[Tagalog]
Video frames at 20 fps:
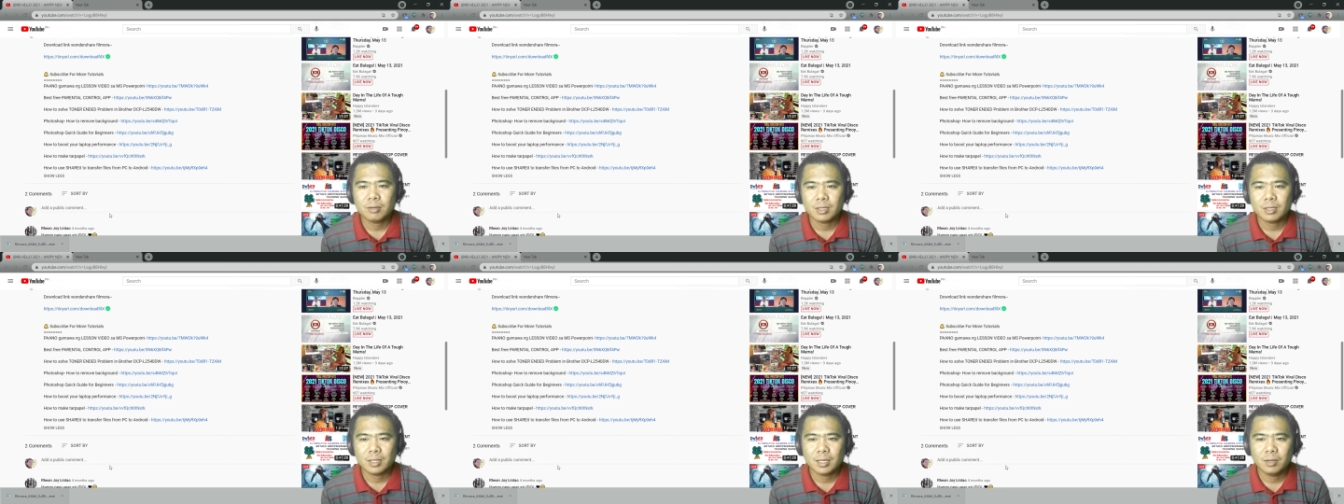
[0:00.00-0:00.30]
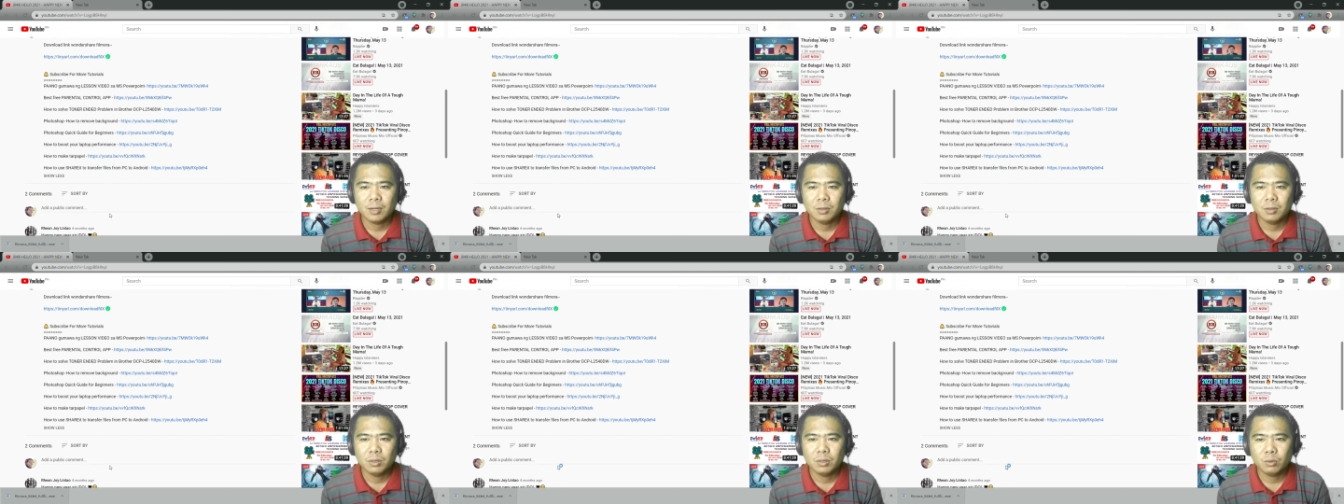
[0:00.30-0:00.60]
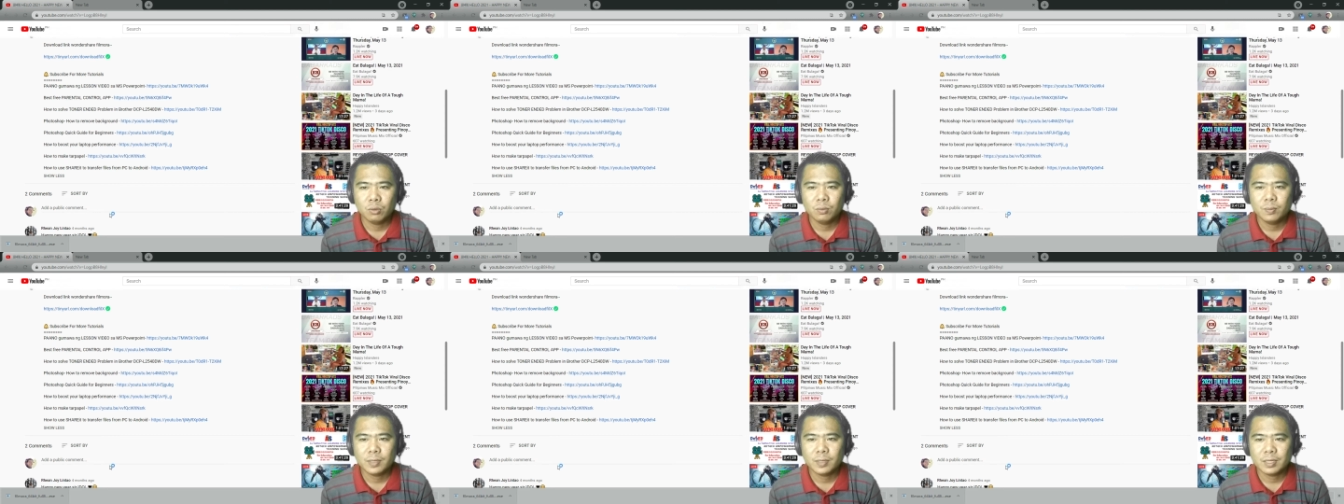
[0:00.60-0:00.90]

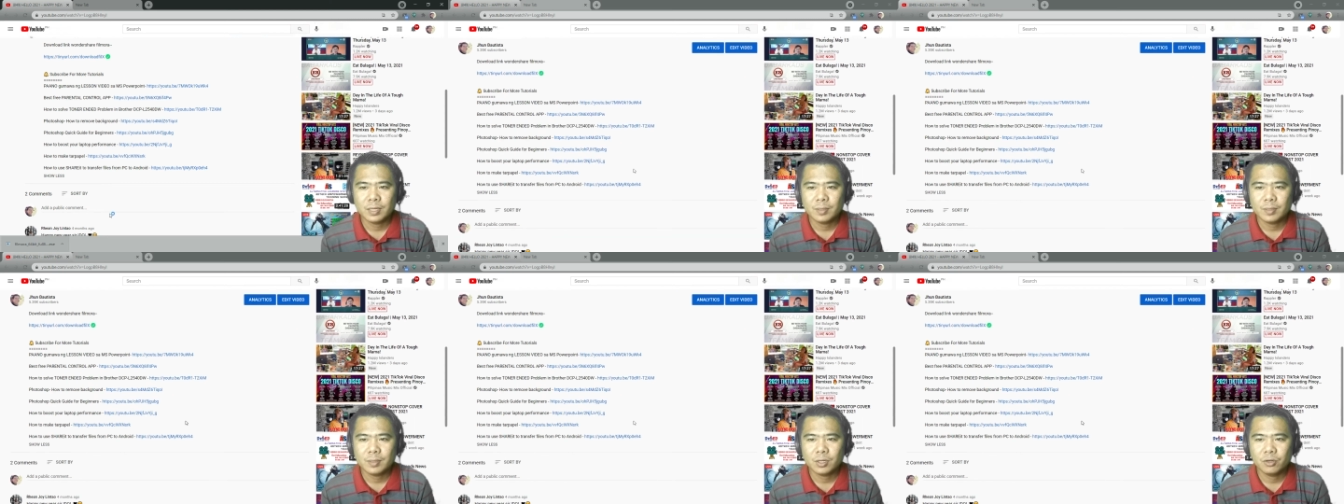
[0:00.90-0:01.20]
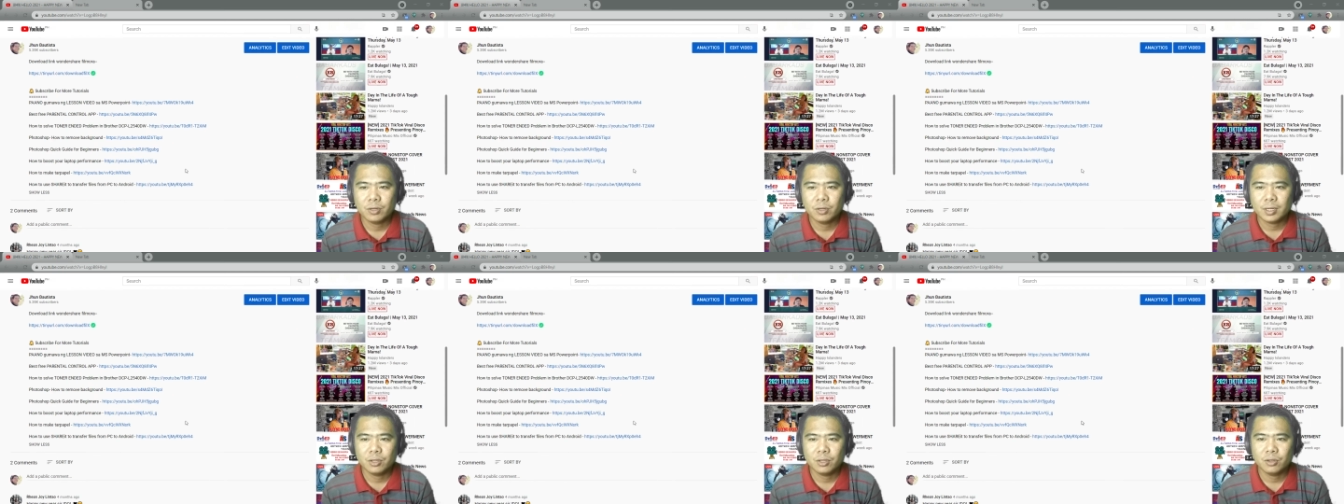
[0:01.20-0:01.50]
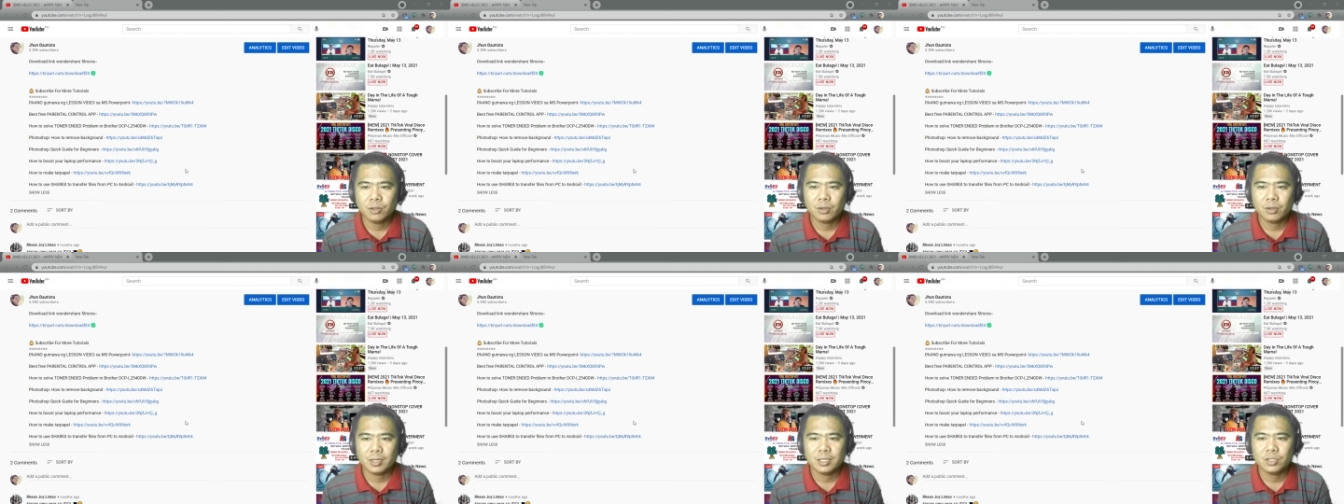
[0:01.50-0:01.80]
na-download para mag-run
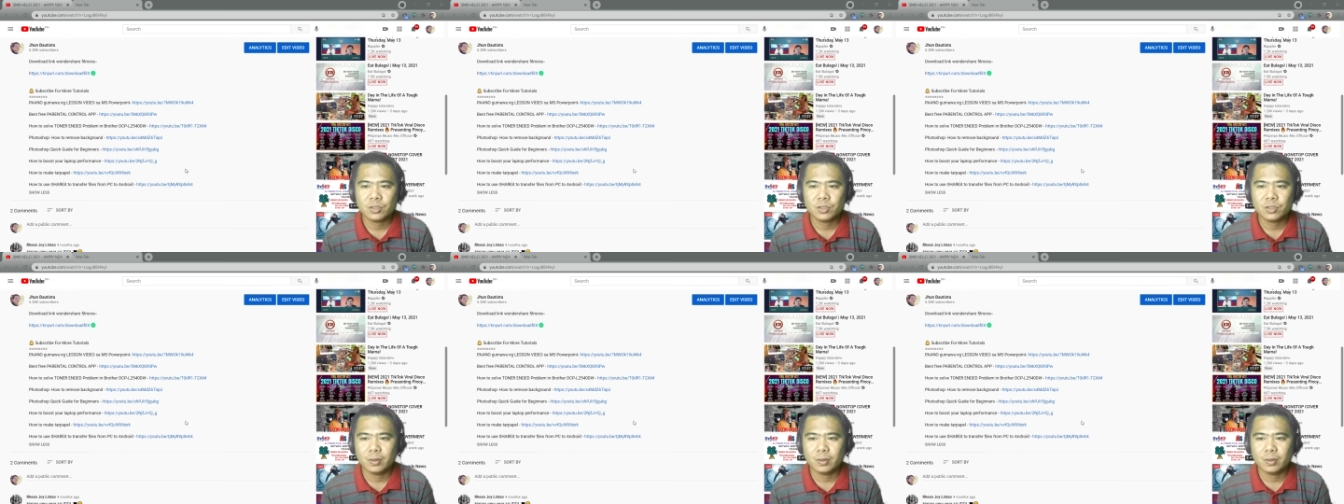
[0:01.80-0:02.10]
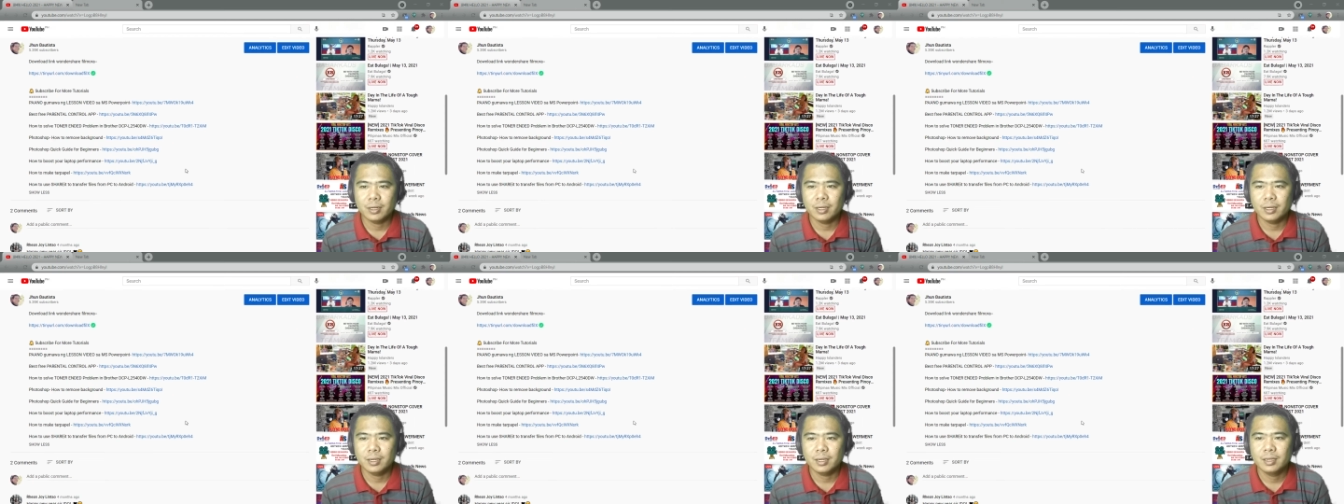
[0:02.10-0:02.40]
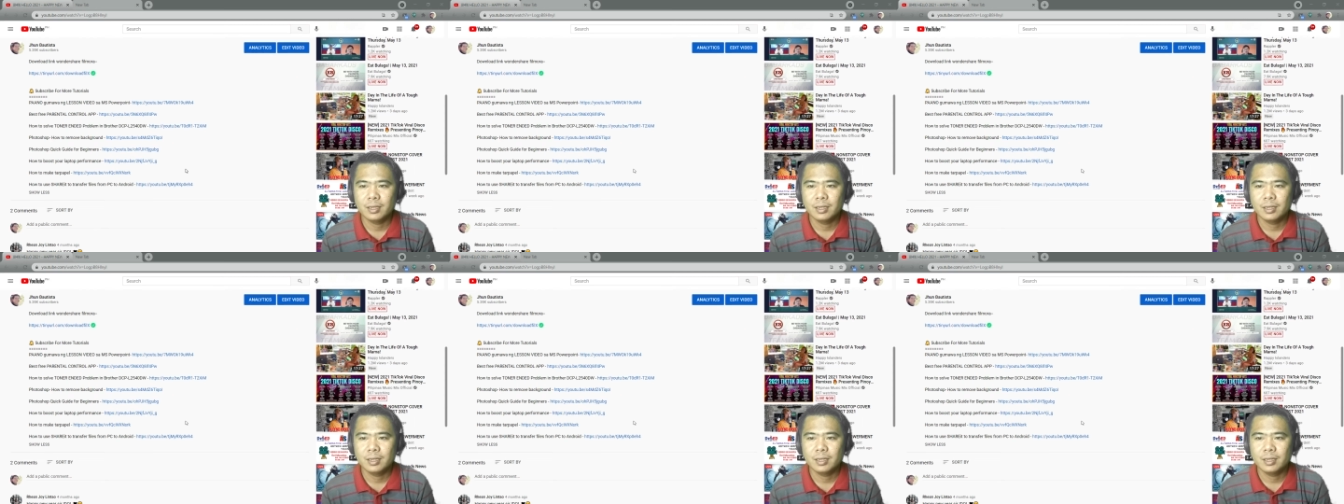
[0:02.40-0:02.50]
yung installer.